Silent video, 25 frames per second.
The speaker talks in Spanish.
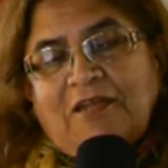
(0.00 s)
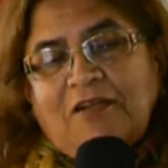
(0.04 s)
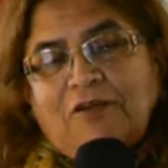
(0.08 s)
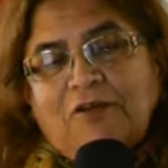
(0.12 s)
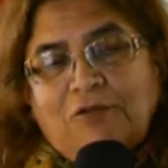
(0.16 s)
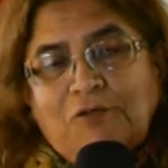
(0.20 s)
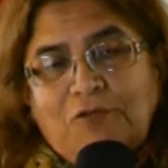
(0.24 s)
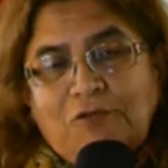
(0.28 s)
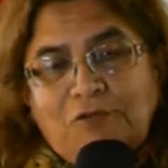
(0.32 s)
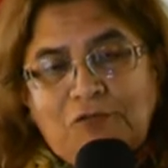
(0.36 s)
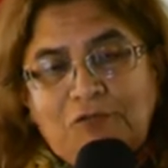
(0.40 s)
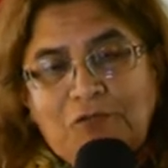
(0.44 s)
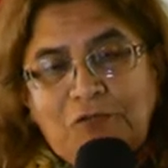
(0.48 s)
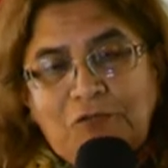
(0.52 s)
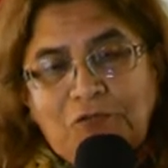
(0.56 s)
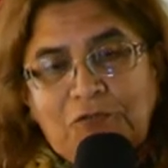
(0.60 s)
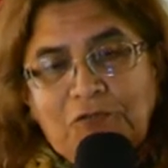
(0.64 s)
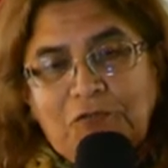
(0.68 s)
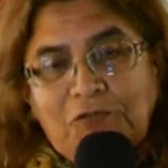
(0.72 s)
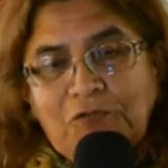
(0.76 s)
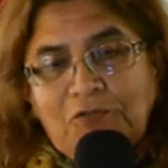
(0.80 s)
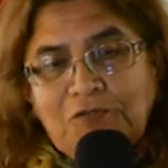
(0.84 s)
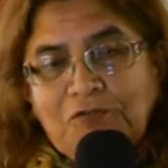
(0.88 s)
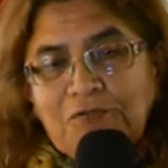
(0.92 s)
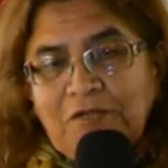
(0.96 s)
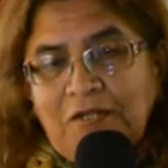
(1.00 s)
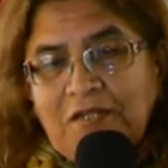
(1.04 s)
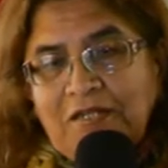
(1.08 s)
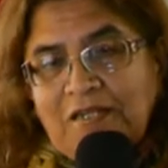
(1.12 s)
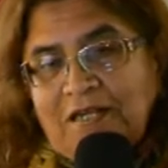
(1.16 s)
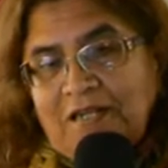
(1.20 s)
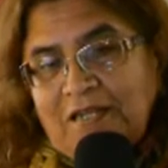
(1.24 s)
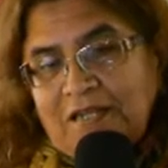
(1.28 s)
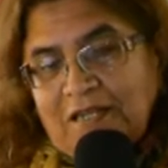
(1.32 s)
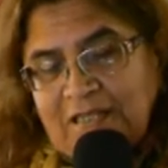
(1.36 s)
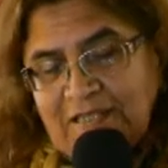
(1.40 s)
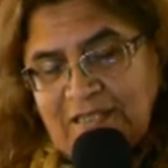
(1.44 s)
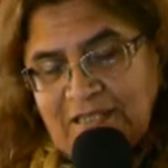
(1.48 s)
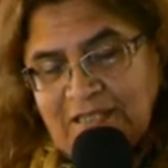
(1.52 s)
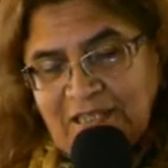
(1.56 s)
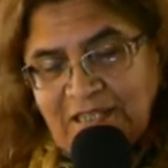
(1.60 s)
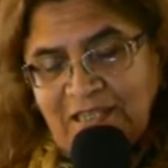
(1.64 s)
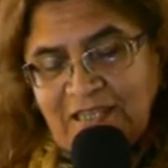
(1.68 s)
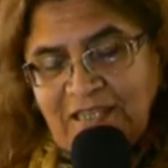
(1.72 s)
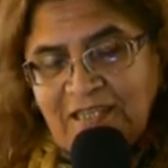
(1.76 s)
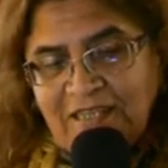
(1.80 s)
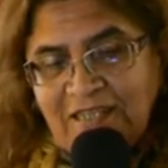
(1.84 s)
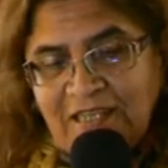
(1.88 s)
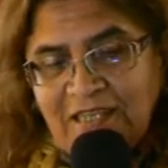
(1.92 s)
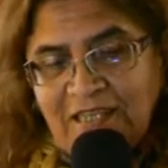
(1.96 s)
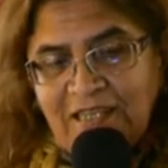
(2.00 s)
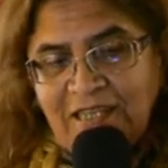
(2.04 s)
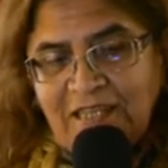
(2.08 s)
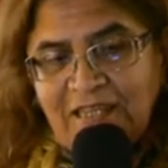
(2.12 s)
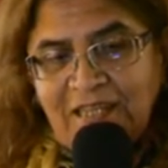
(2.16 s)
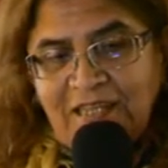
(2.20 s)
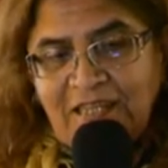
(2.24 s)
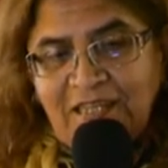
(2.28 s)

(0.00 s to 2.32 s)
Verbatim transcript: con nosotros, una gran catequista,